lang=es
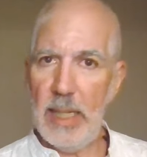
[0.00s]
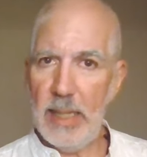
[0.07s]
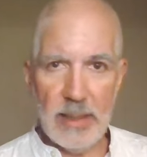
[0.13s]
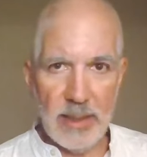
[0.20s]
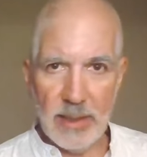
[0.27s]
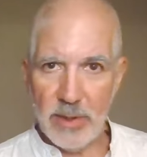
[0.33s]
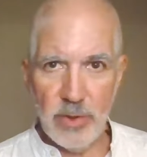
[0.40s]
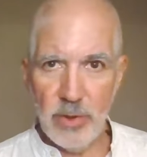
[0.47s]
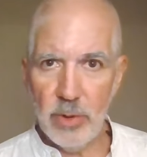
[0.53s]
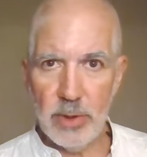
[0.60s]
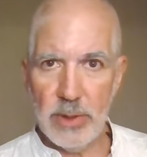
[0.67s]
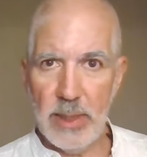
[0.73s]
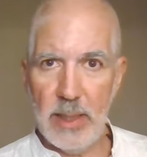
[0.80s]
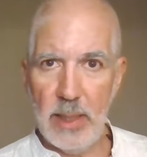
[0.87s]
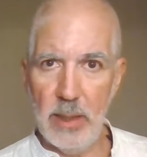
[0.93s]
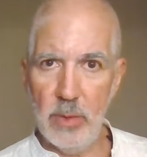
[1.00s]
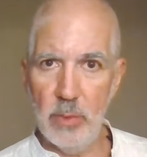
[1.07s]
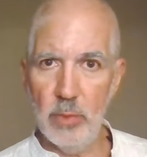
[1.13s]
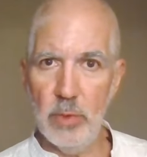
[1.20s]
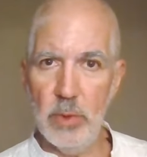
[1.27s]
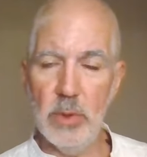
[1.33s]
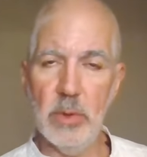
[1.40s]
a elección de cada
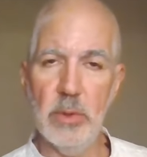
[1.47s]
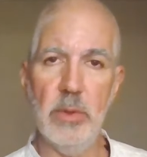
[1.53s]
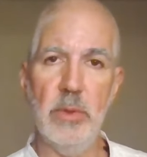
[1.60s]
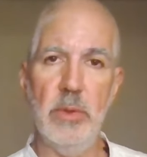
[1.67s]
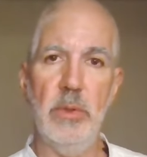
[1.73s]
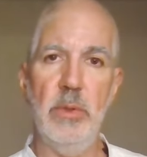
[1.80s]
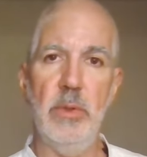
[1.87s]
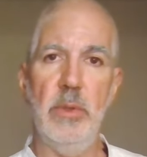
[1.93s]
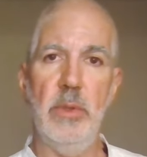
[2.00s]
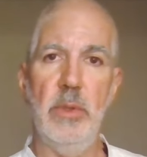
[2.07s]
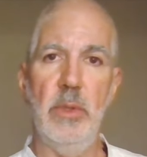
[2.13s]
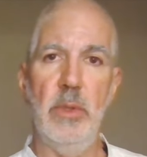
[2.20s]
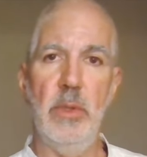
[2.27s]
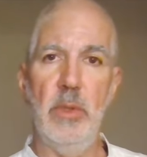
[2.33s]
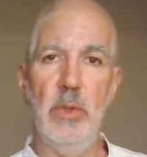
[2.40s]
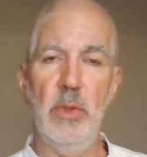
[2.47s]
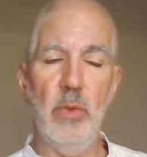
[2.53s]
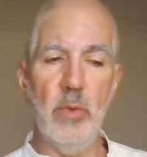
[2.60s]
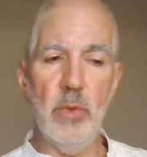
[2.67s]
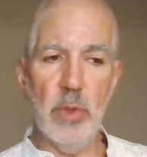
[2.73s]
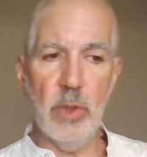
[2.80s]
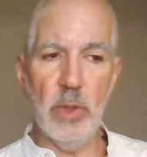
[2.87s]
uno,
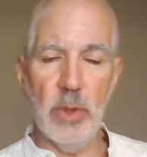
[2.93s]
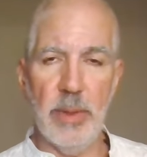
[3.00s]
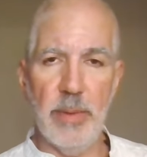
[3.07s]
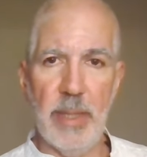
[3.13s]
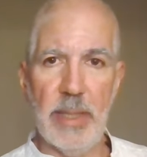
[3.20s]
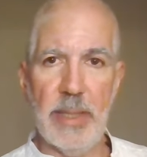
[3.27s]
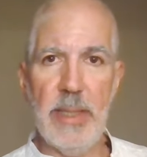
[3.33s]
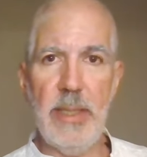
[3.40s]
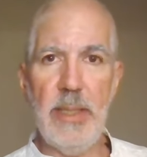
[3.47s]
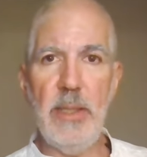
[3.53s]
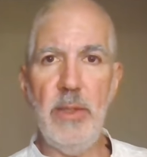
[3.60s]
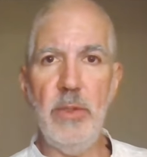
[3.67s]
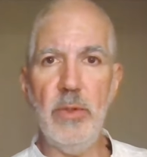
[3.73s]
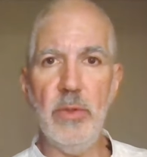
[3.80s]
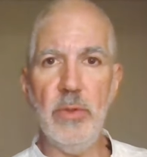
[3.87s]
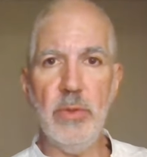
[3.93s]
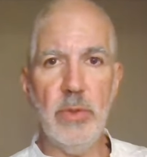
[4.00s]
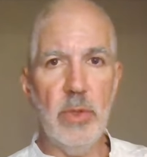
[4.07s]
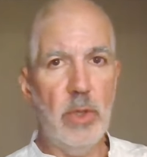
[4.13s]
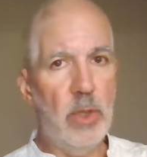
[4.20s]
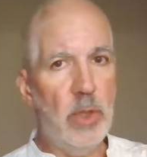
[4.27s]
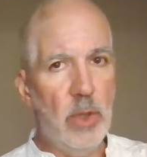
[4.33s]
uno de los evangelios,